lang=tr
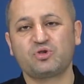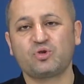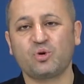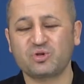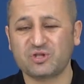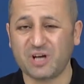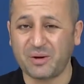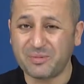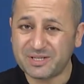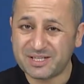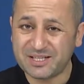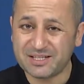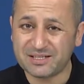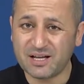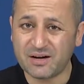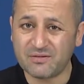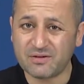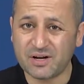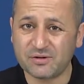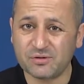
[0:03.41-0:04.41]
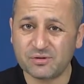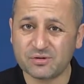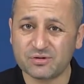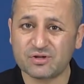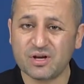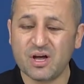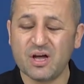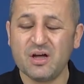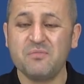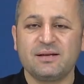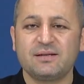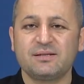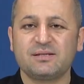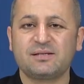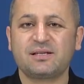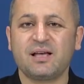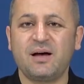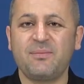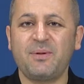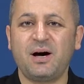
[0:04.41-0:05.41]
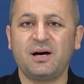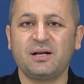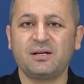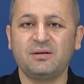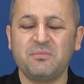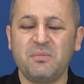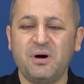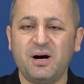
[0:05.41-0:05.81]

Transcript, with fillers: Çok sabırsız davranıyoruz, zamanı